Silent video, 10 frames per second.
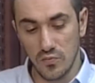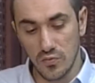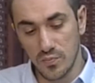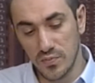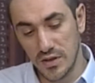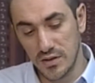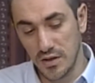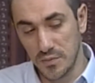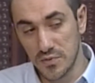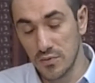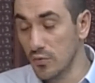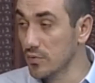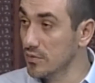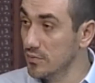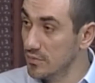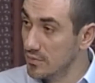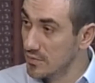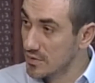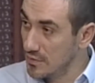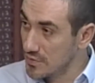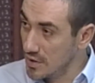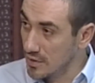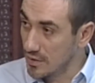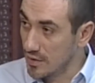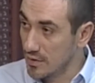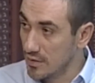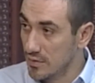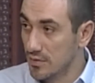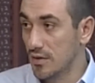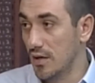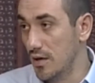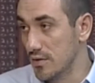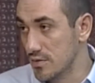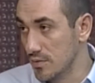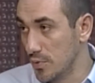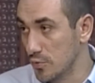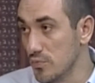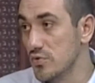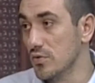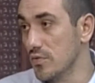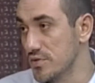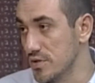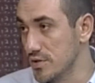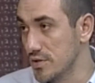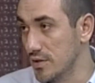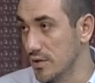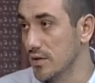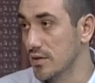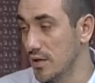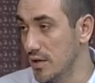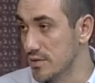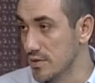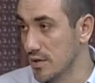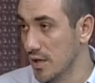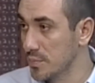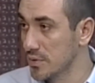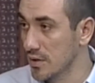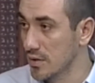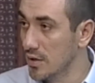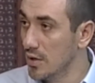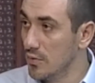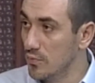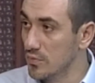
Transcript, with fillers: вот брат как бы, он совершает грех, кается, потом снова совершает грех, кается. Как бы так, у